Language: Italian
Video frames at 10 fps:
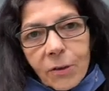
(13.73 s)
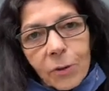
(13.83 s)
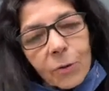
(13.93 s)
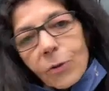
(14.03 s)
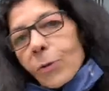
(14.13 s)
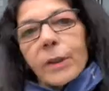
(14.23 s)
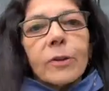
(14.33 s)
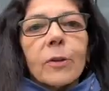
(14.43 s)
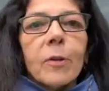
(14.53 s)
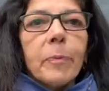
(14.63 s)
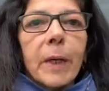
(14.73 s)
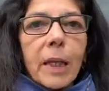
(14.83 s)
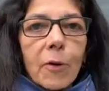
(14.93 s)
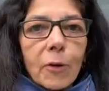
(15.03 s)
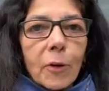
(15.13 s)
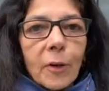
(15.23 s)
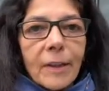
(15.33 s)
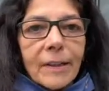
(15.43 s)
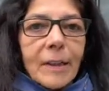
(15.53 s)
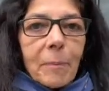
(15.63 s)
in tutto questo periodo
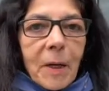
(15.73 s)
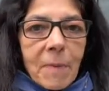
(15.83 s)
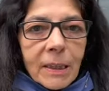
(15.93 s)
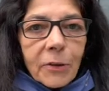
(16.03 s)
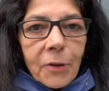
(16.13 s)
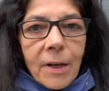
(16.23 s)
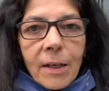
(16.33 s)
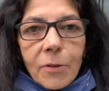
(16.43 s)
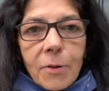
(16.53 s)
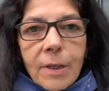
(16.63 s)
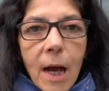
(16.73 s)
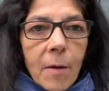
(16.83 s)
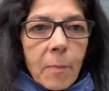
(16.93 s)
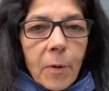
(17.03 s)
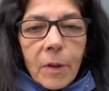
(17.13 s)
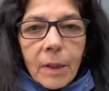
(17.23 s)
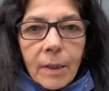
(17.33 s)
prima di tornare sul campo.